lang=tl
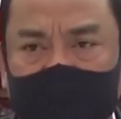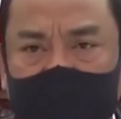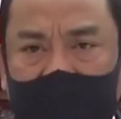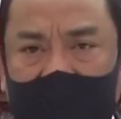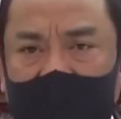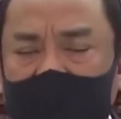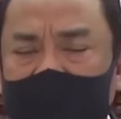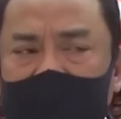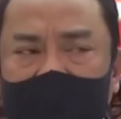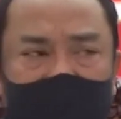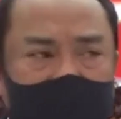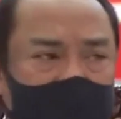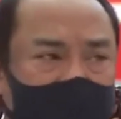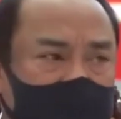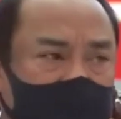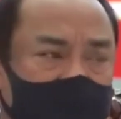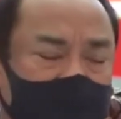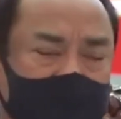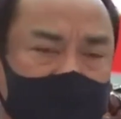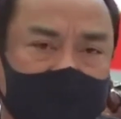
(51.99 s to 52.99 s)

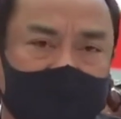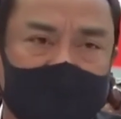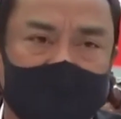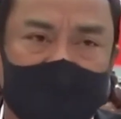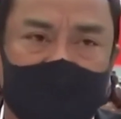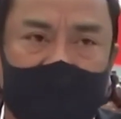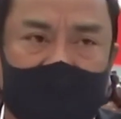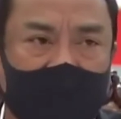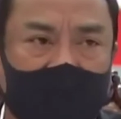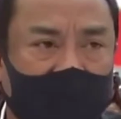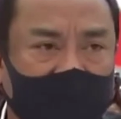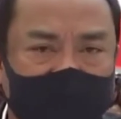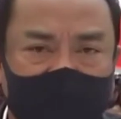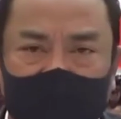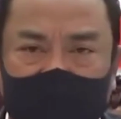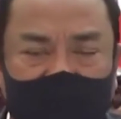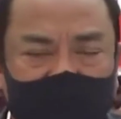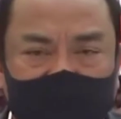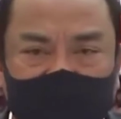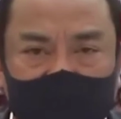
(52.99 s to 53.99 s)
Talagang
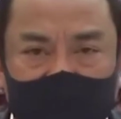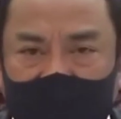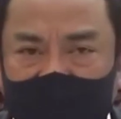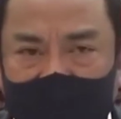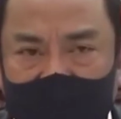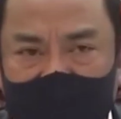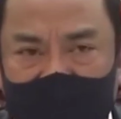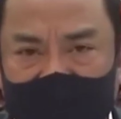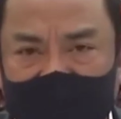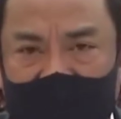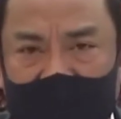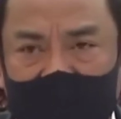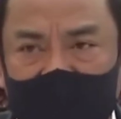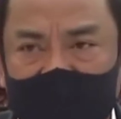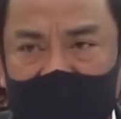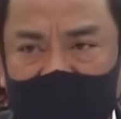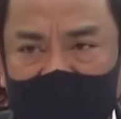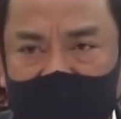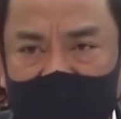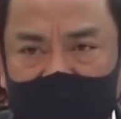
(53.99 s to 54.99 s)
Nagkasugat-sugat ang mga
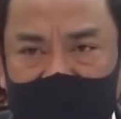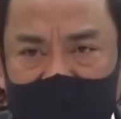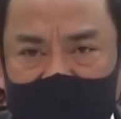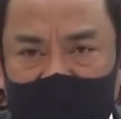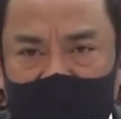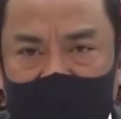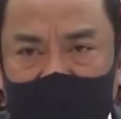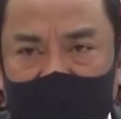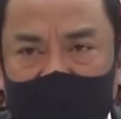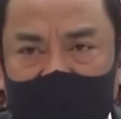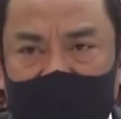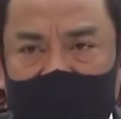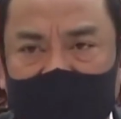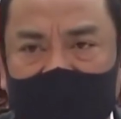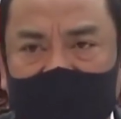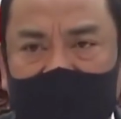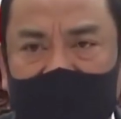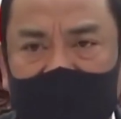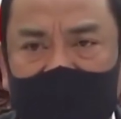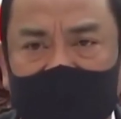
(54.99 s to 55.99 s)
tao natin dito
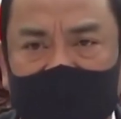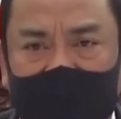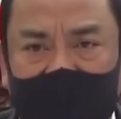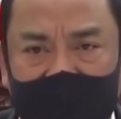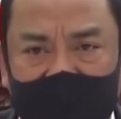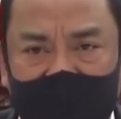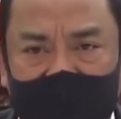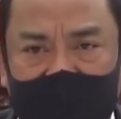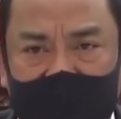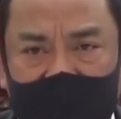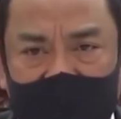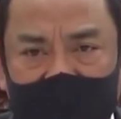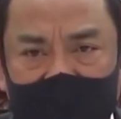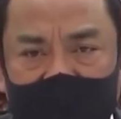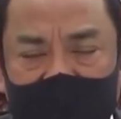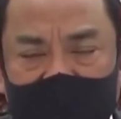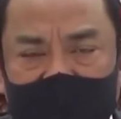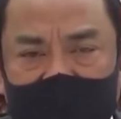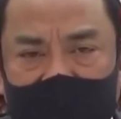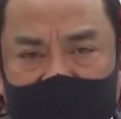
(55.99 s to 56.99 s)
that they are
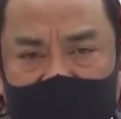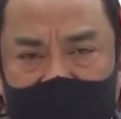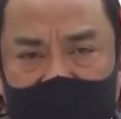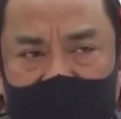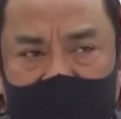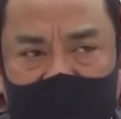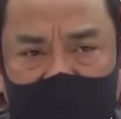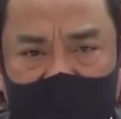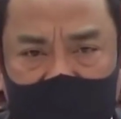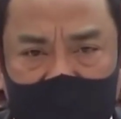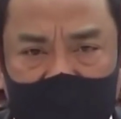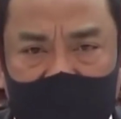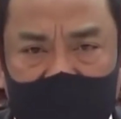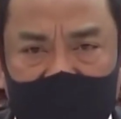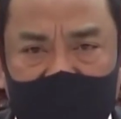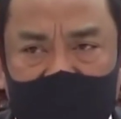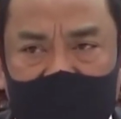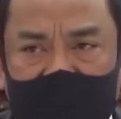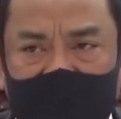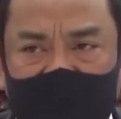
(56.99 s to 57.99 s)
thinking, that they are
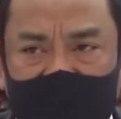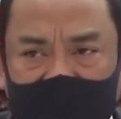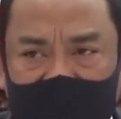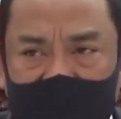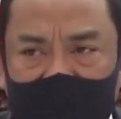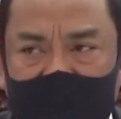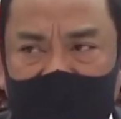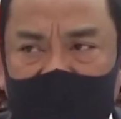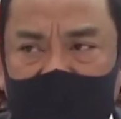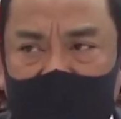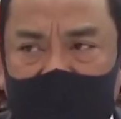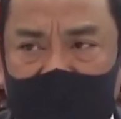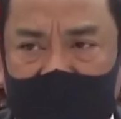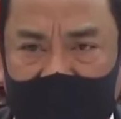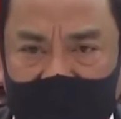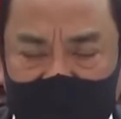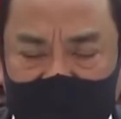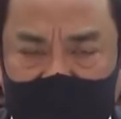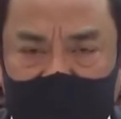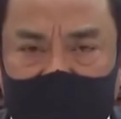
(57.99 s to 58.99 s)
doing legitimate
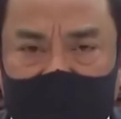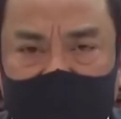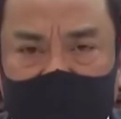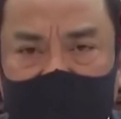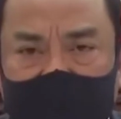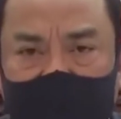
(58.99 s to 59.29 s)
operation.